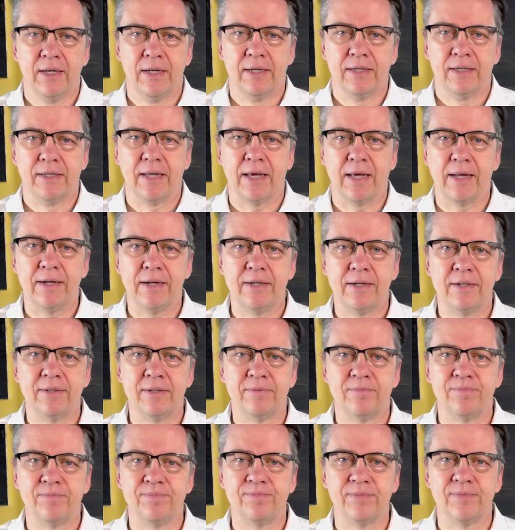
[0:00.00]
Denn
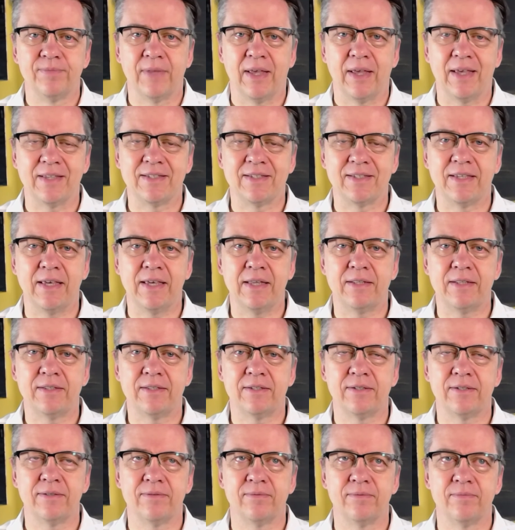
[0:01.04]
es
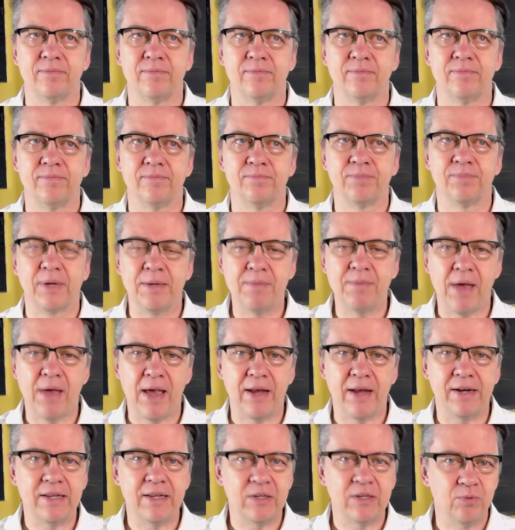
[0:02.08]
geht primär
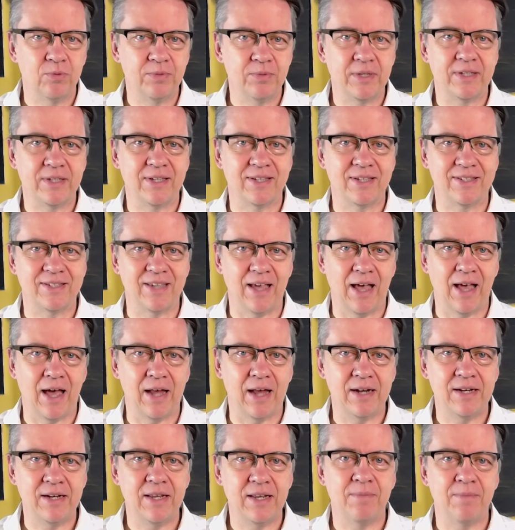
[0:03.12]
ja nicht um dieses
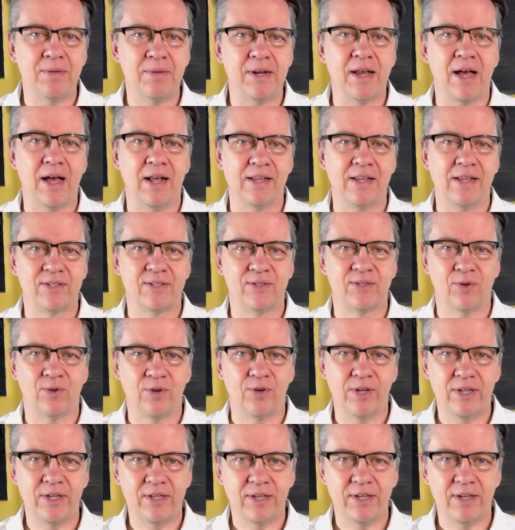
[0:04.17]
Annehmen als
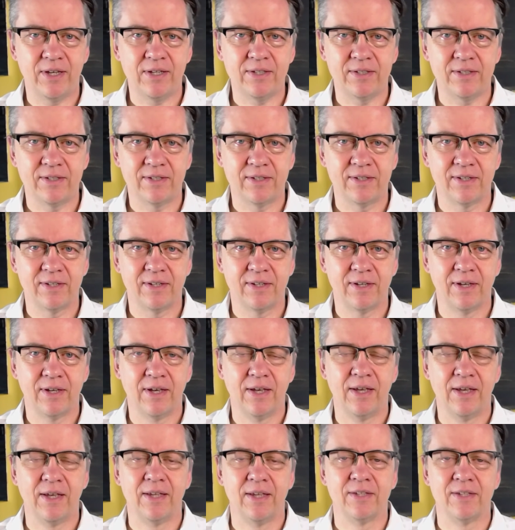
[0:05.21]
solches,
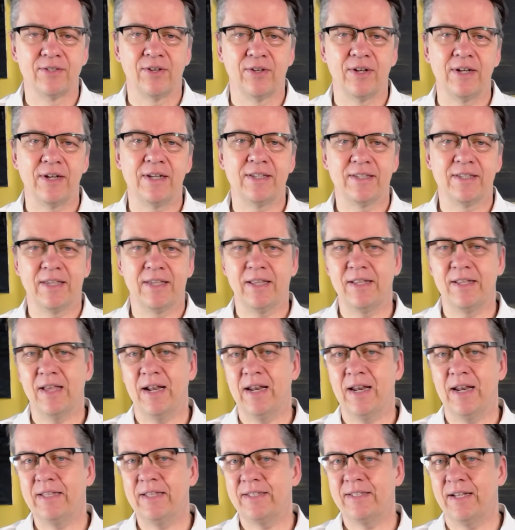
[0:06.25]
sondern es geht ja
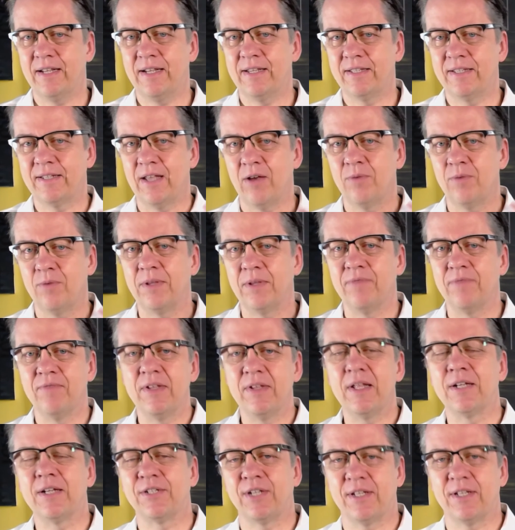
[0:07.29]
letztendlich darum, den
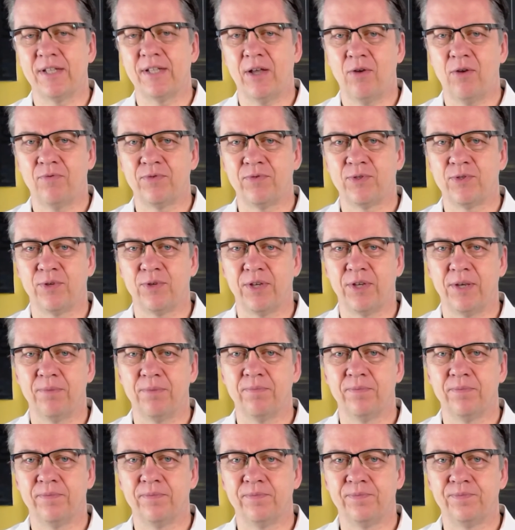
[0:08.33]
Widerstand
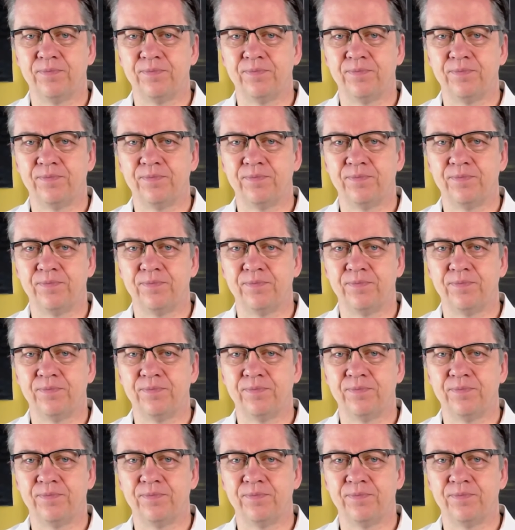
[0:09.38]
aufzugeben.